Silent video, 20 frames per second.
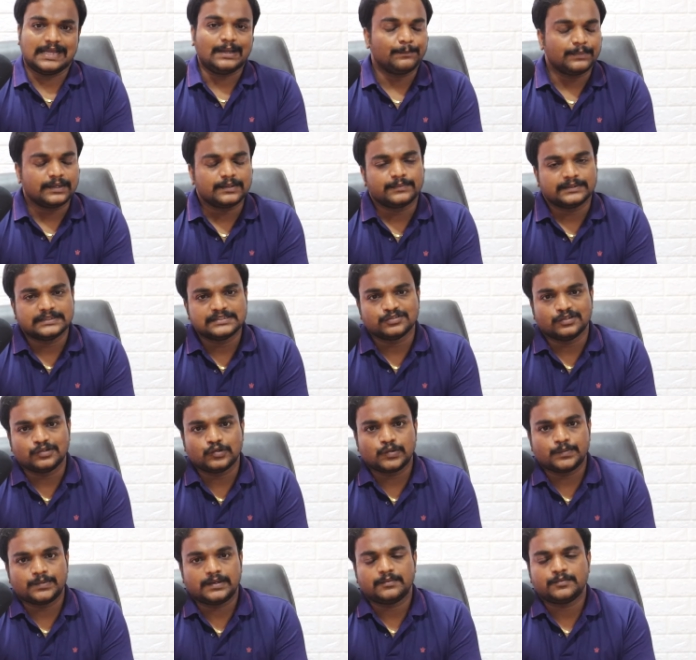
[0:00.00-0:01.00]
கேம்பெயின் பற்றி
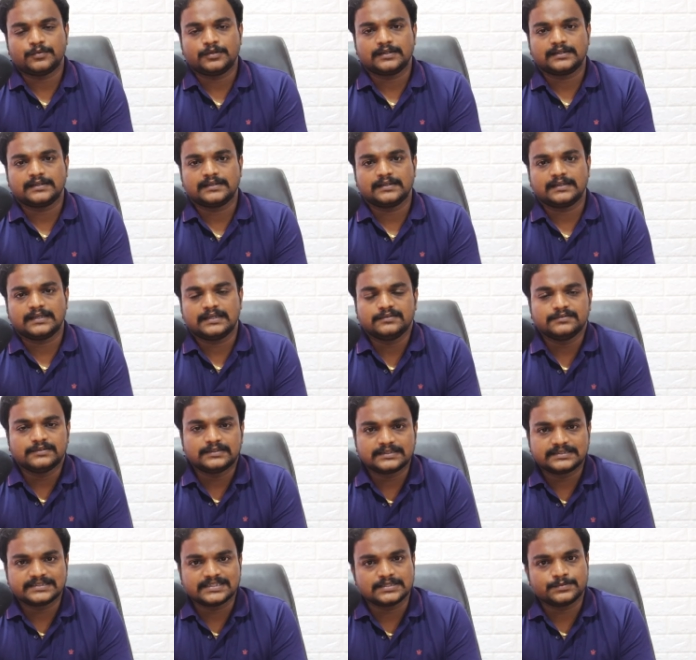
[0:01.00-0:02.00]
சொல்லிக் கொடுப்பாங்க போல இருக்குது
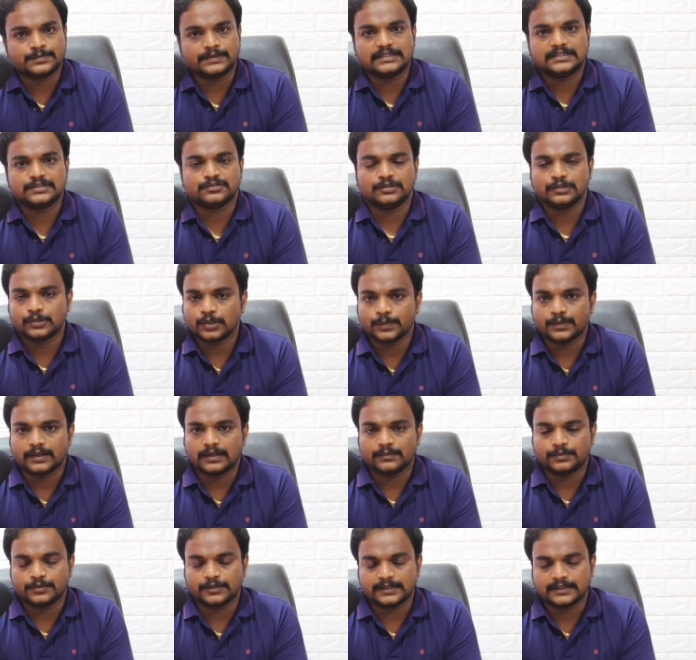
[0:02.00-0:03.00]
கீவேர்டு ரிசர்ச் பற்றி சொல்லிக்
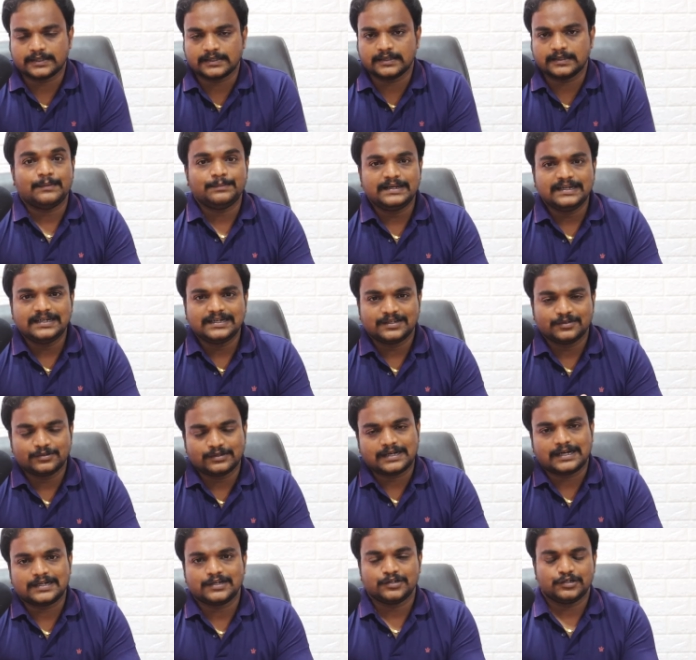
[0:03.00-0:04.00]
கொடுப்பாங்க போல இருக்குது அப்படின்ற
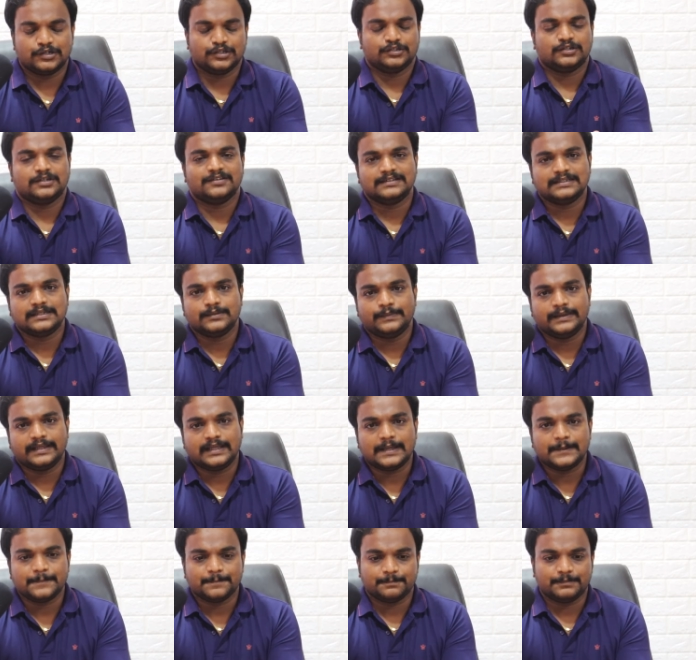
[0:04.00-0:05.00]
ஒரு கண்ணோட்டத்தோடு
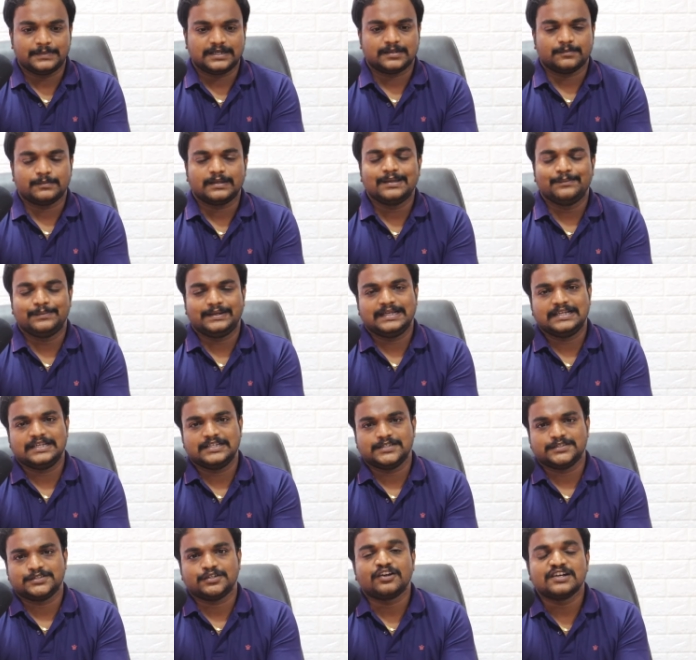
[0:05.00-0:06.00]
வந்திருப்பீங்க பட் மிகப்பெரிய
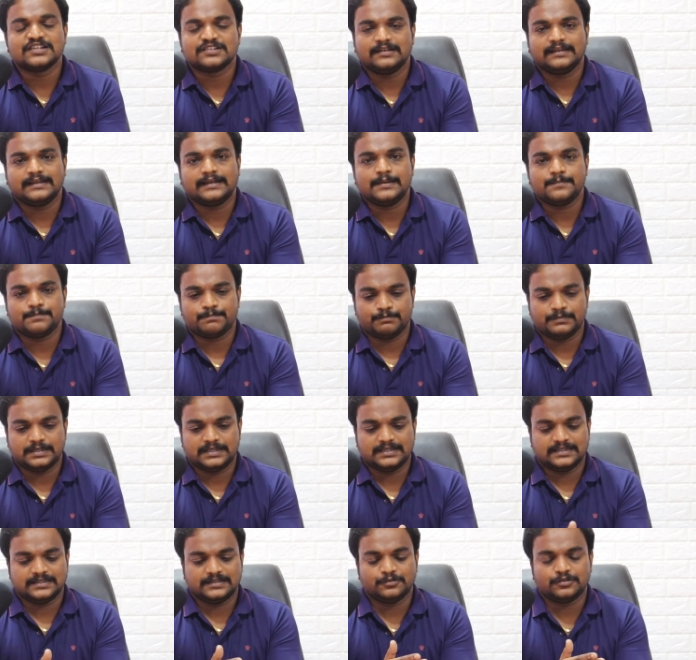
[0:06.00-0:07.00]
சாரி சொல்லிக்கிறேன்
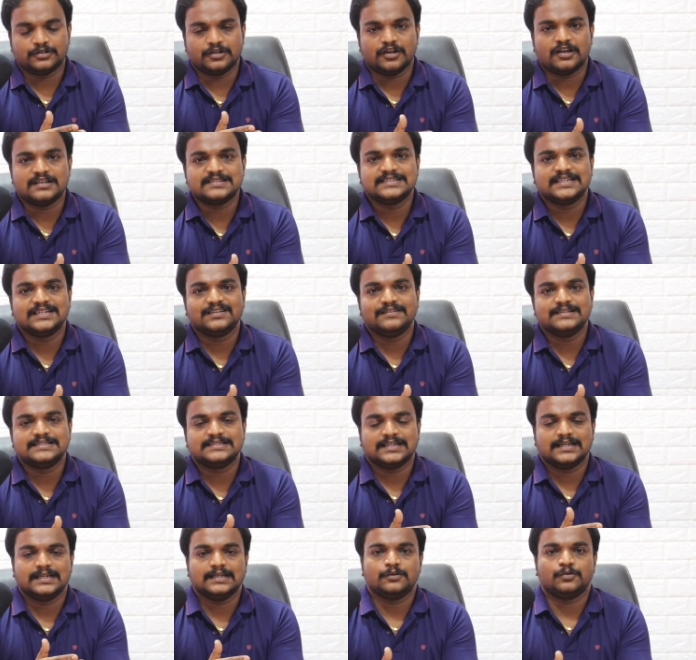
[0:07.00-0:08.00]
பட் ஒரு லாஜிக்கல்
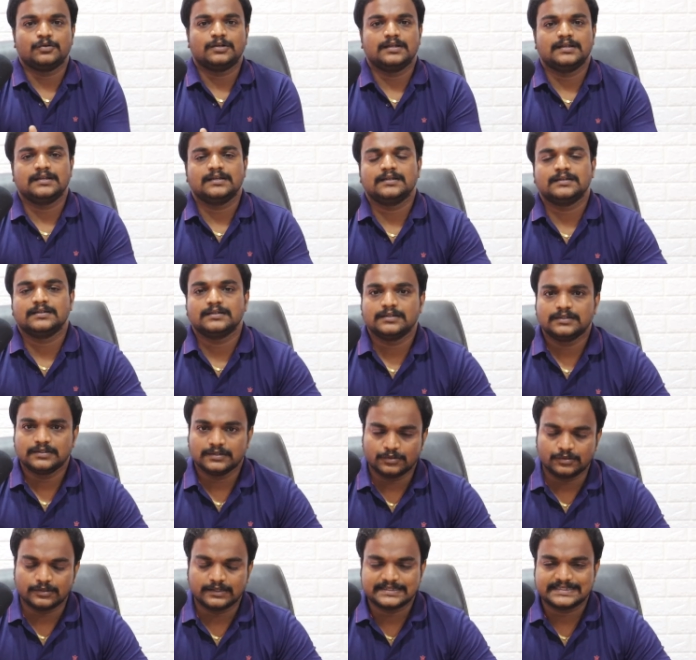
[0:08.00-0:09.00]
வைஸாக ஒரு
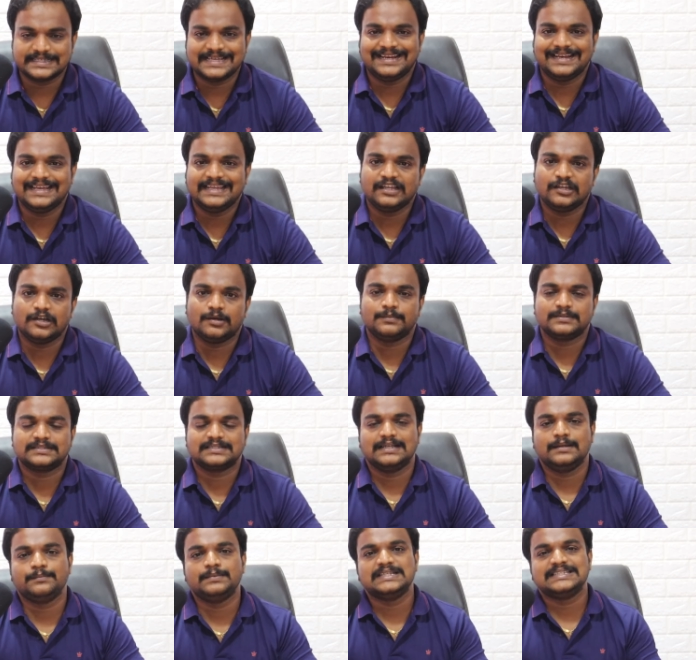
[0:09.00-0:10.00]
உங்களோட சேலை இ
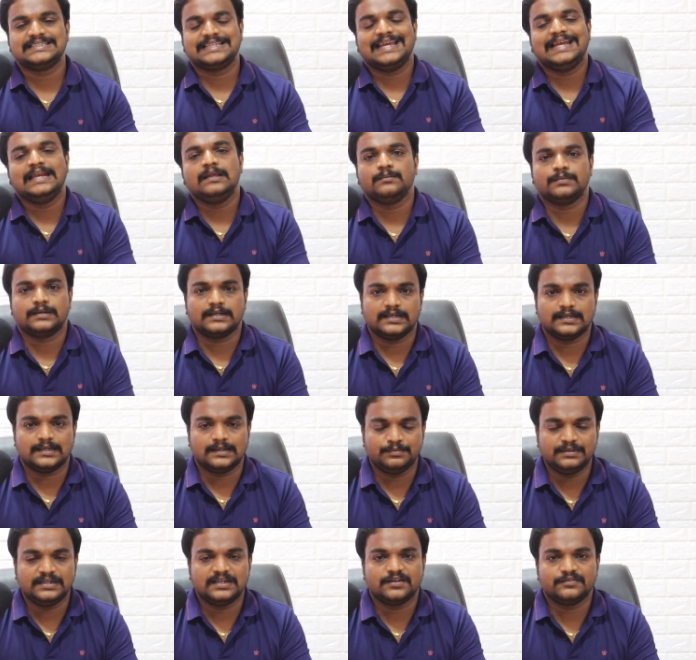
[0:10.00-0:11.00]
காமர்ஸில் எப்படி ஸ்கேலிங்
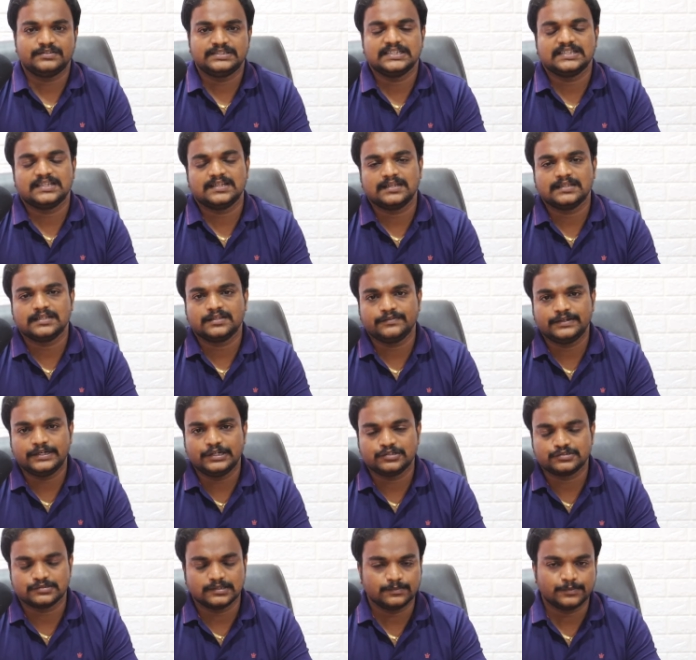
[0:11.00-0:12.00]
பண்ணலாம் அப்படின்ற விஷயத்த இந்த
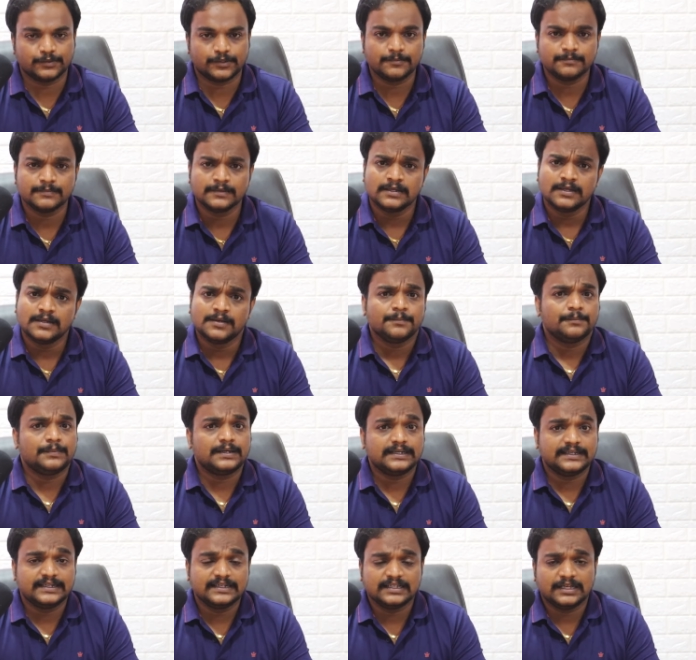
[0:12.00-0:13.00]
வீடியோவில் சொல்ல போகிறோம்
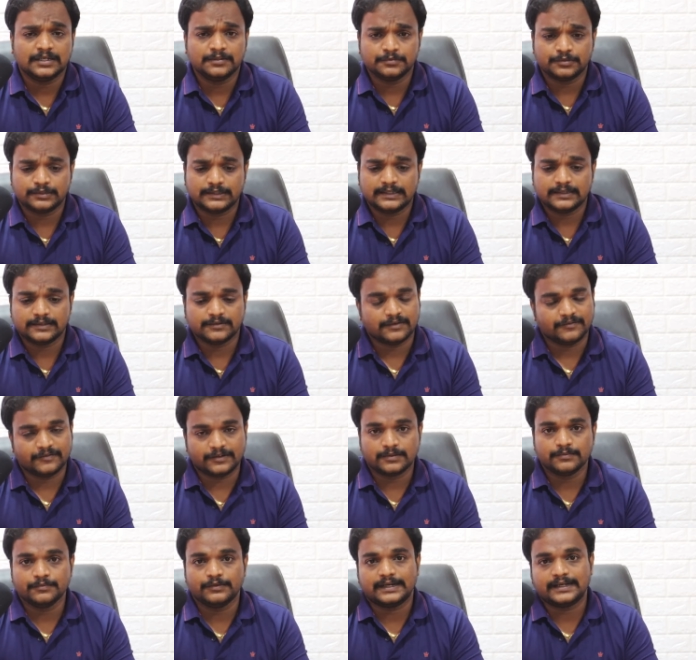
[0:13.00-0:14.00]
பட் இருந்தாலும் கூட
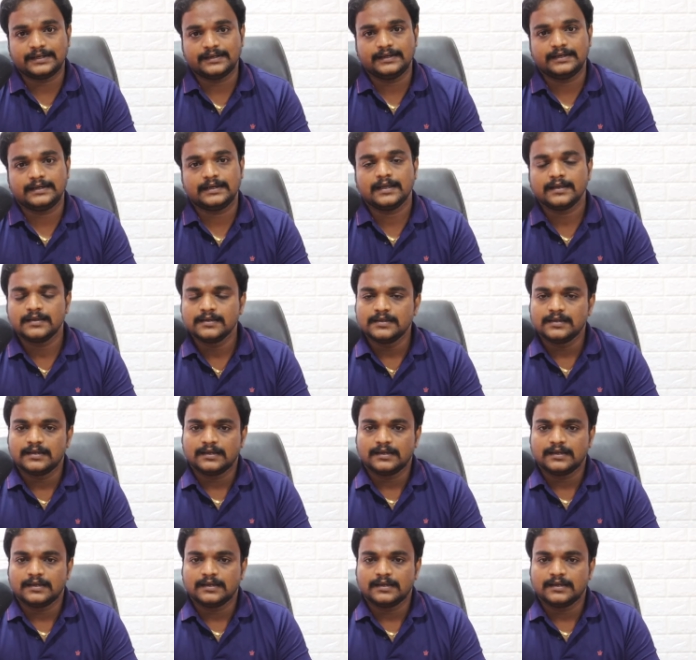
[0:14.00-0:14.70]
வரும் வாரங்களில்